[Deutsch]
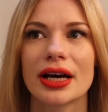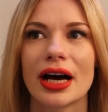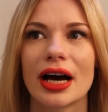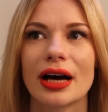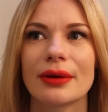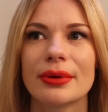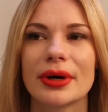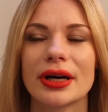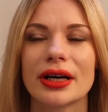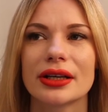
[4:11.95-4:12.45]

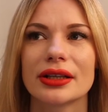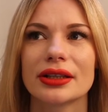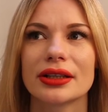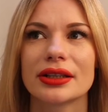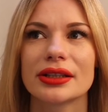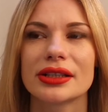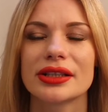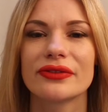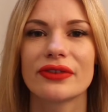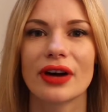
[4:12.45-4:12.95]
aber
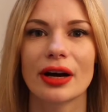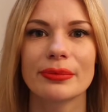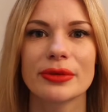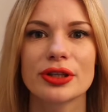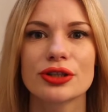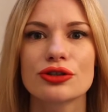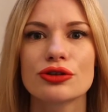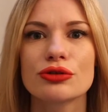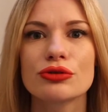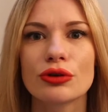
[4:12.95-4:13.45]
die war
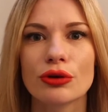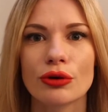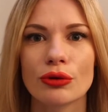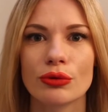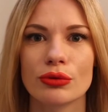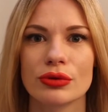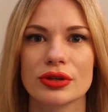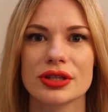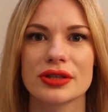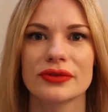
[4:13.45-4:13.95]
mir zu
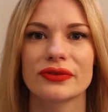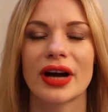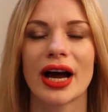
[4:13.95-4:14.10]
groß,